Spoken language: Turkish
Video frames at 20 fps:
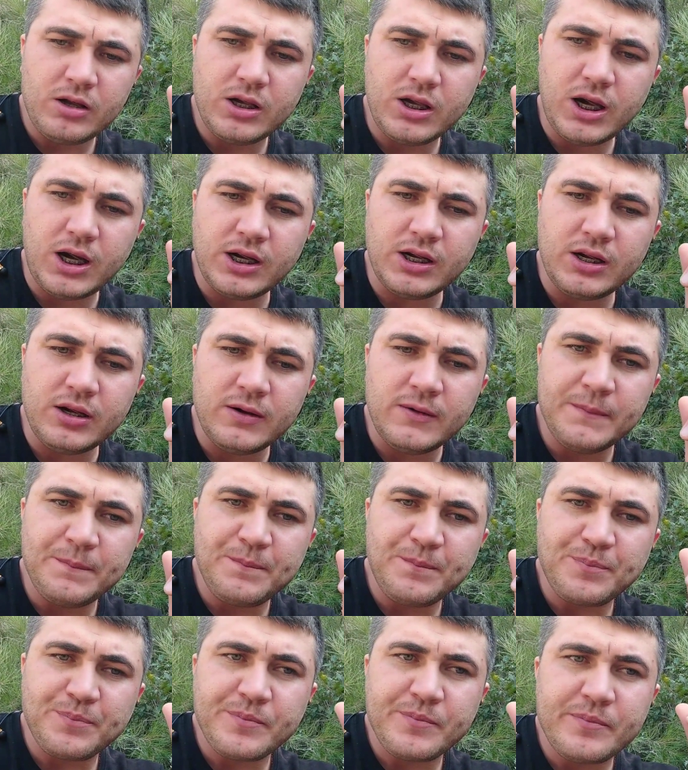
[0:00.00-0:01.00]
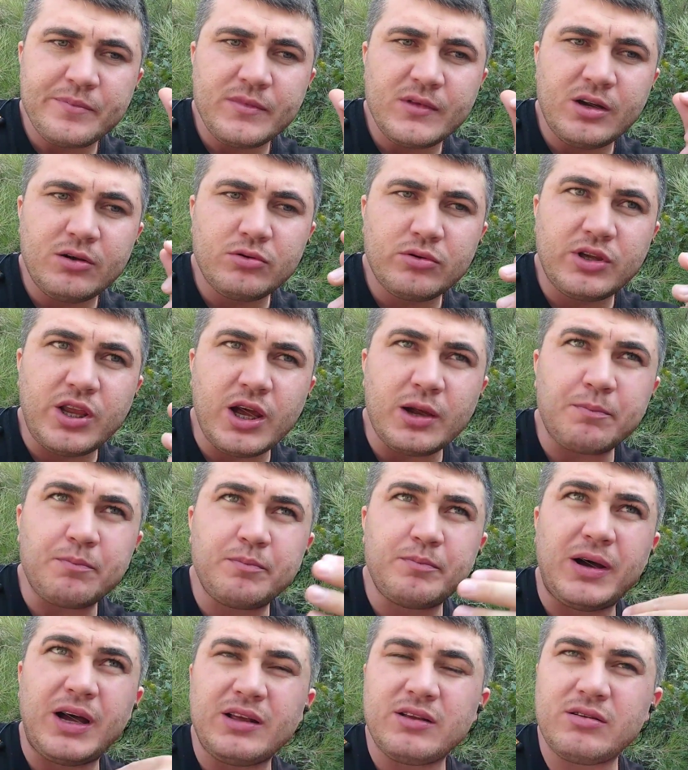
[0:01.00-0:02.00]
Yani tek
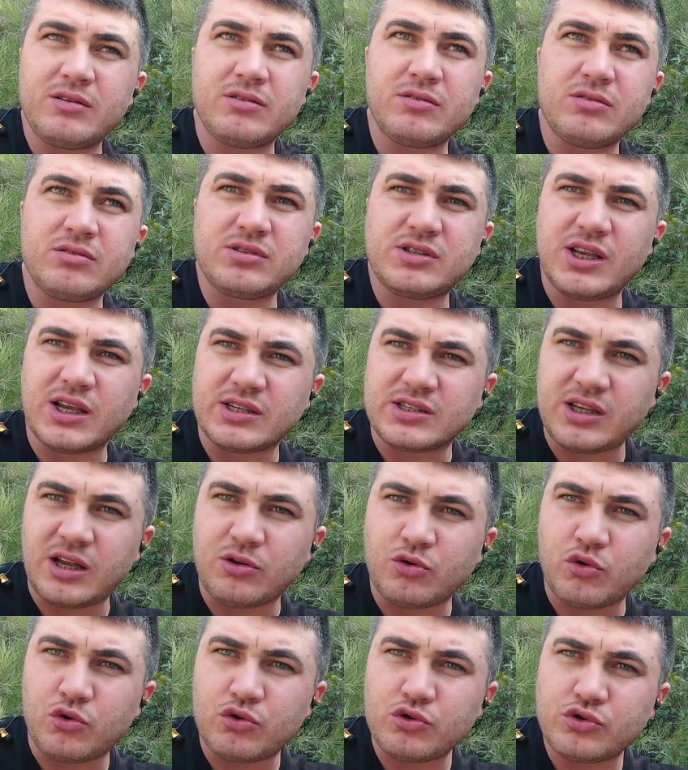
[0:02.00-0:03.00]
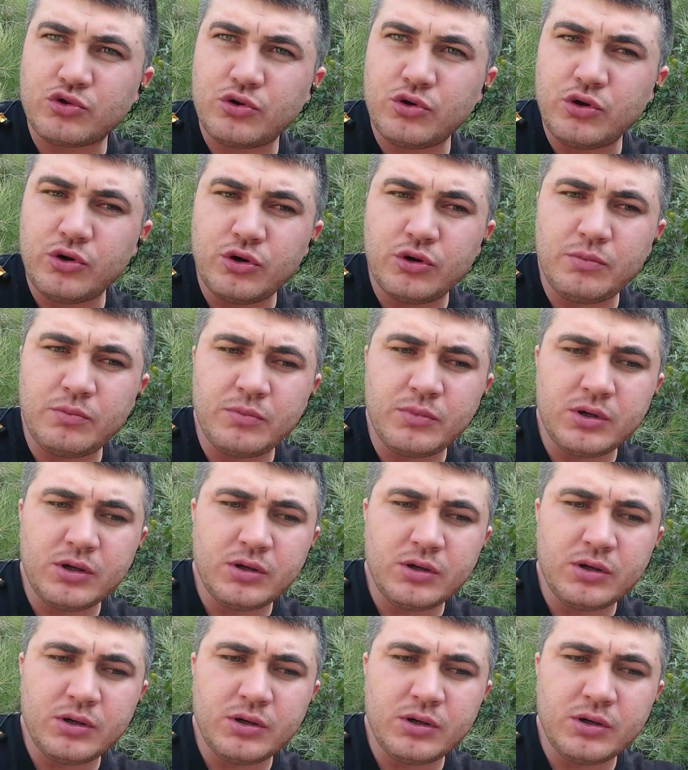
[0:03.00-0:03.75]
ben 89 kiloyum.